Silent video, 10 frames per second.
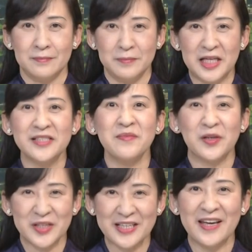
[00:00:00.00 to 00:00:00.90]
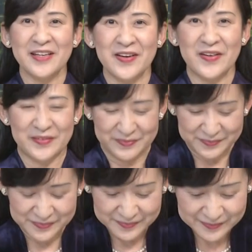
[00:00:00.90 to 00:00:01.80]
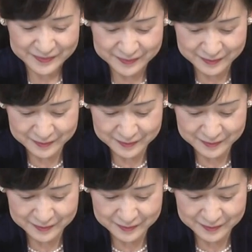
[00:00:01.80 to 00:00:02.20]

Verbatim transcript: 皆様ごきげんよう